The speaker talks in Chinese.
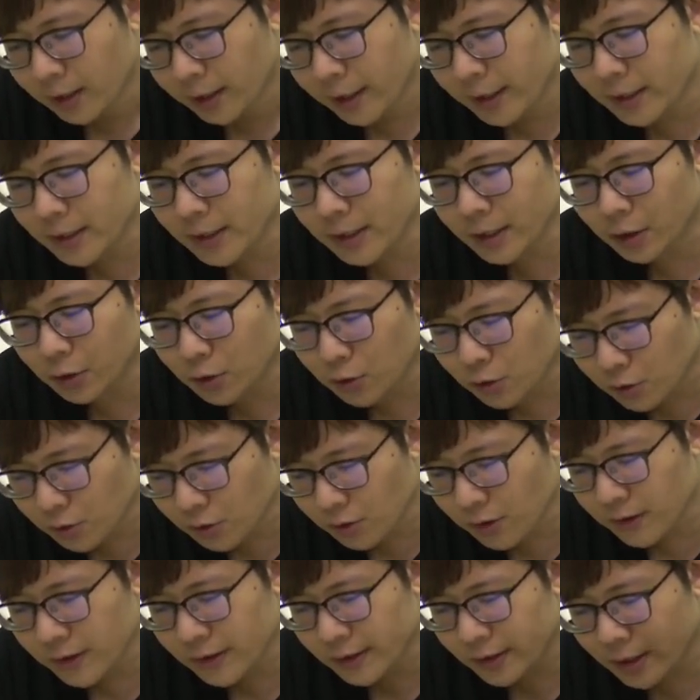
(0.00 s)
但是这个
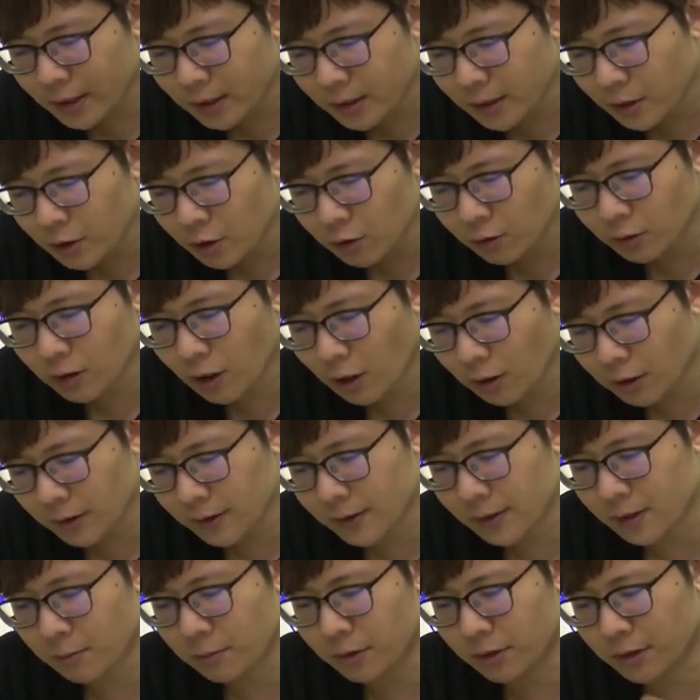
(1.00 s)
确信呢，又到
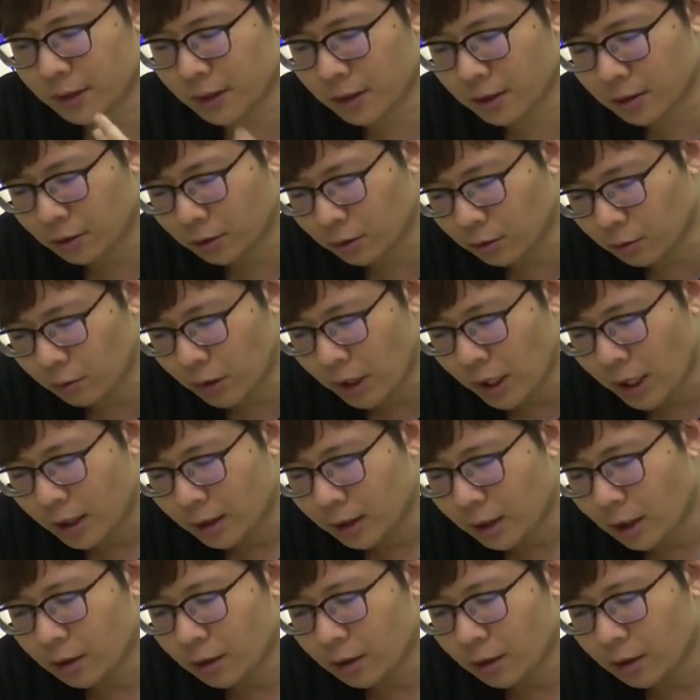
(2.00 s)
了什么程度？